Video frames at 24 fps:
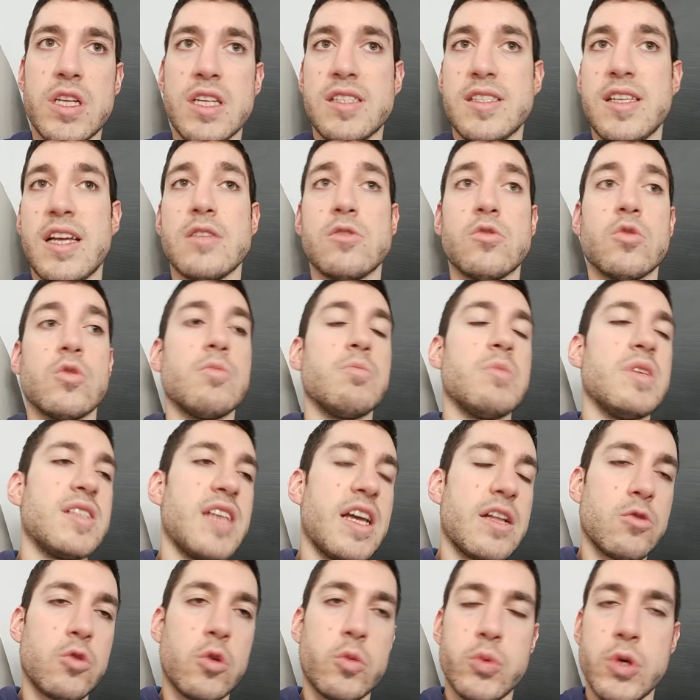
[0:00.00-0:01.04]
nel senso mi
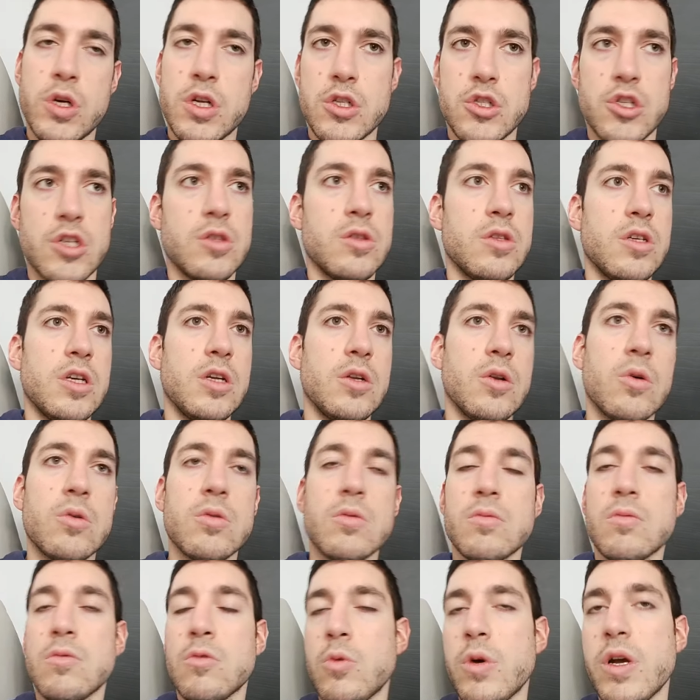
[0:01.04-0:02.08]
sento più
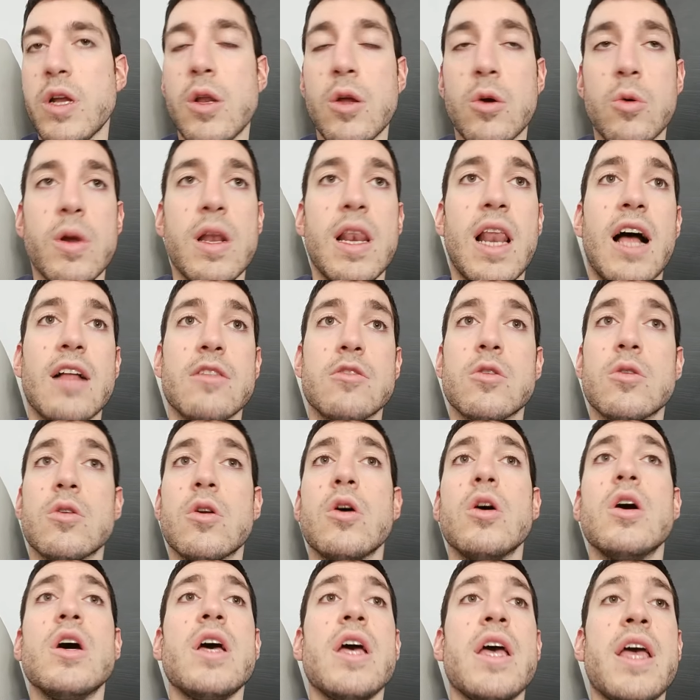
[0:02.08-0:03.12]
argentino, quello e quell'altro,
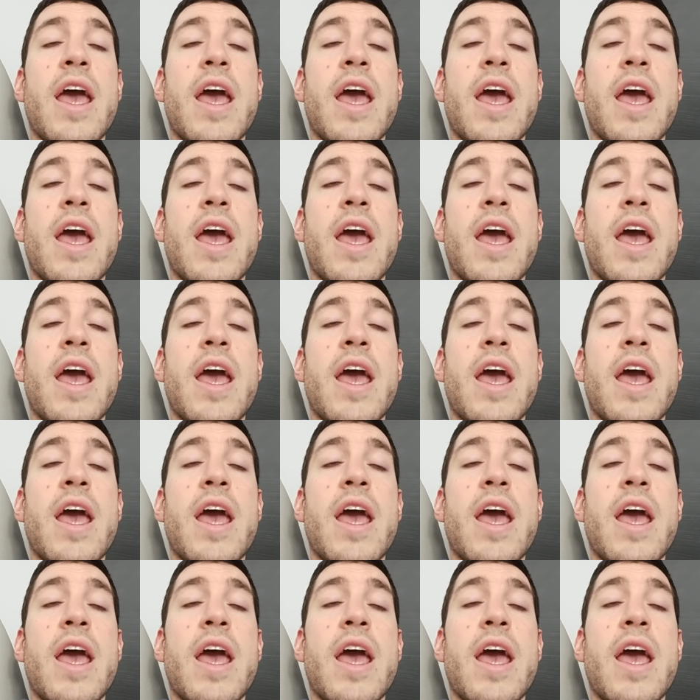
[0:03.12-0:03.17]
no?